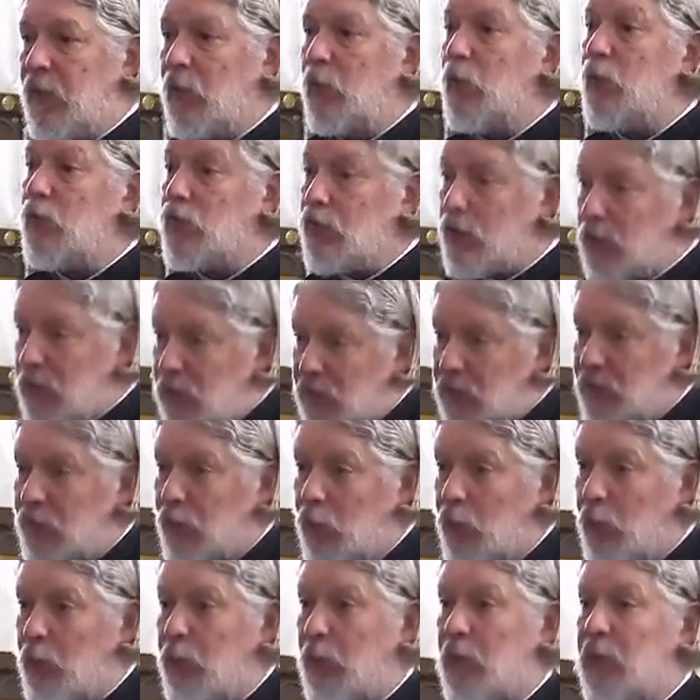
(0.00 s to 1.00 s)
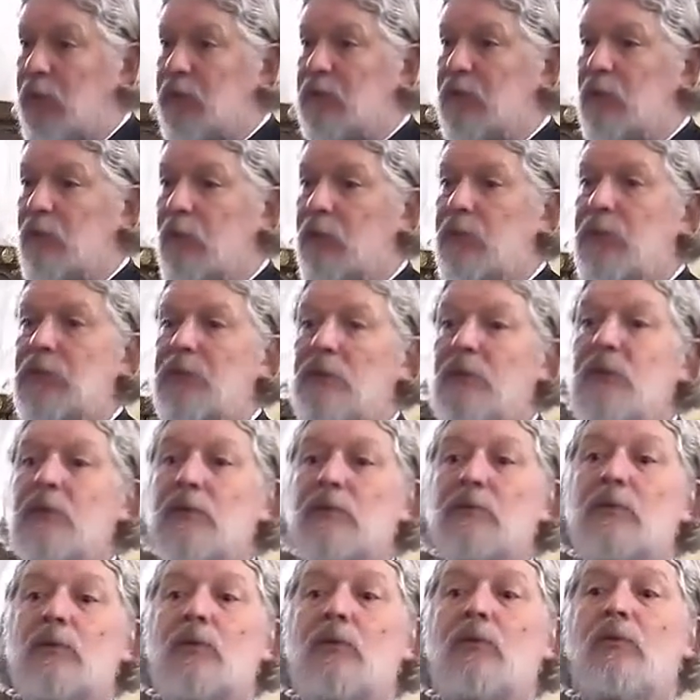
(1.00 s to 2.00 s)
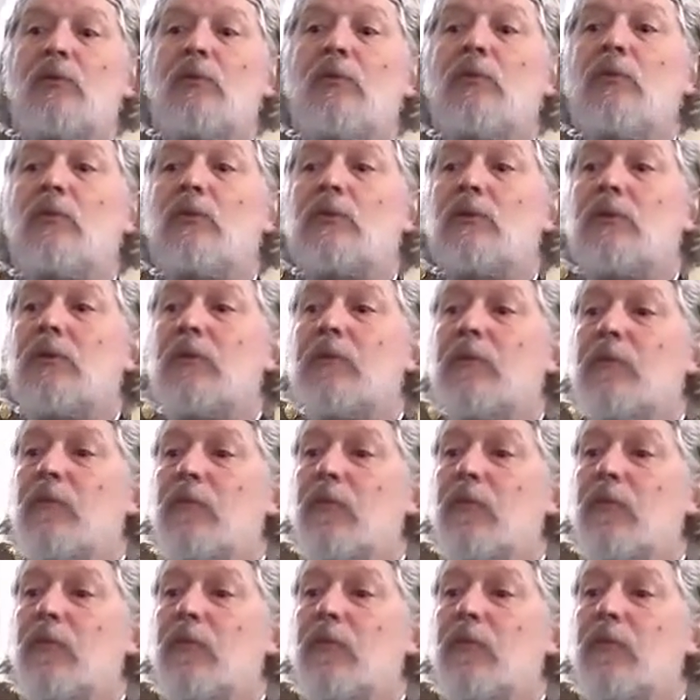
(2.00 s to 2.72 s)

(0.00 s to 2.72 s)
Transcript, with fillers: учить свою паству, объяснять им Слово Божие.